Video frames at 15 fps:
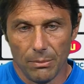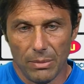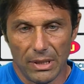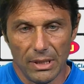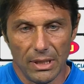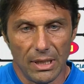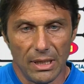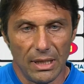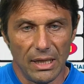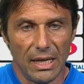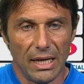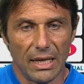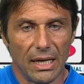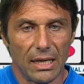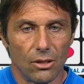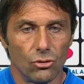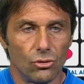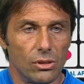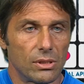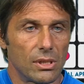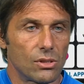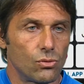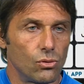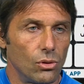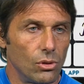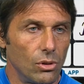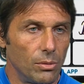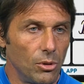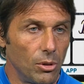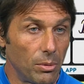per dire nella gara contro il
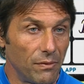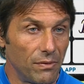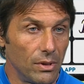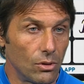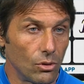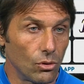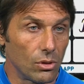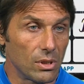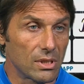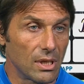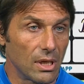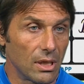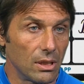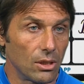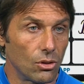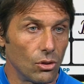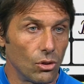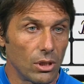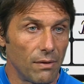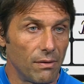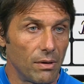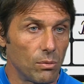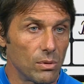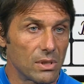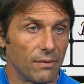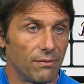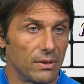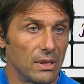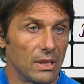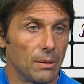Sassuolo abbiamo preferito non rischiare Nicolò che aveva questo
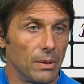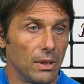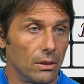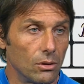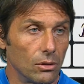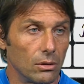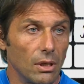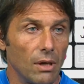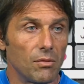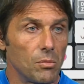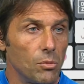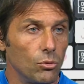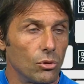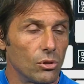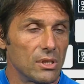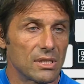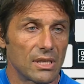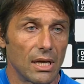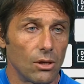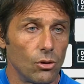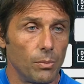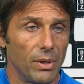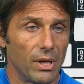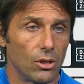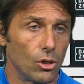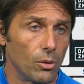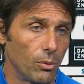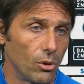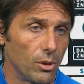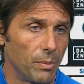affaticamento, avremmo potuto rischiarlo e
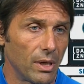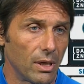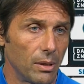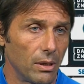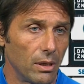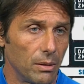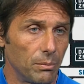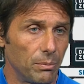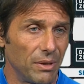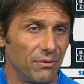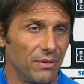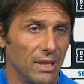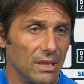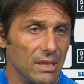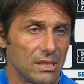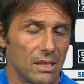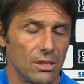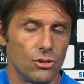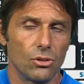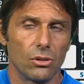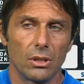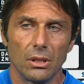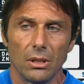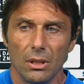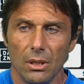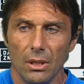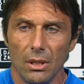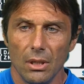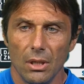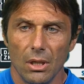perdere poi per, per fine di
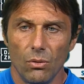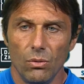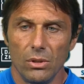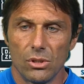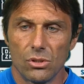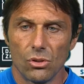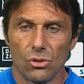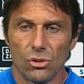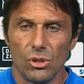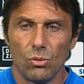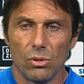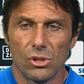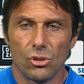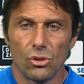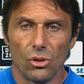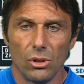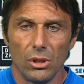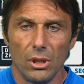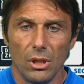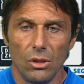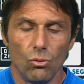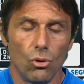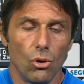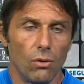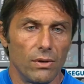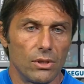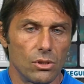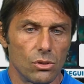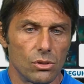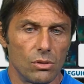stagione. Quindi ci sono situazioni
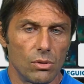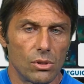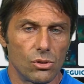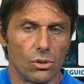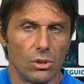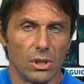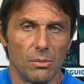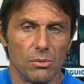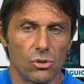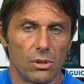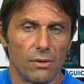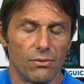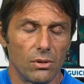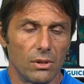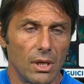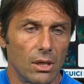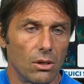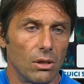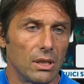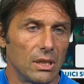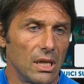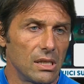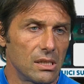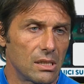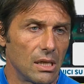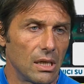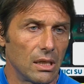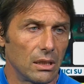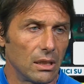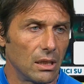nuove, ci sono situazioni che bisogna affrontare con la
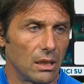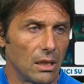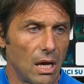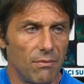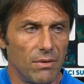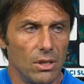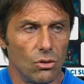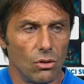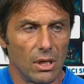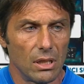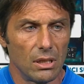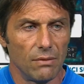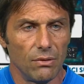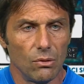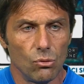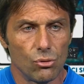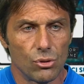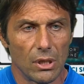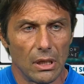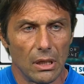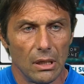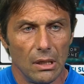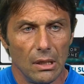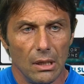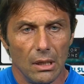testa, avendo grande fiducia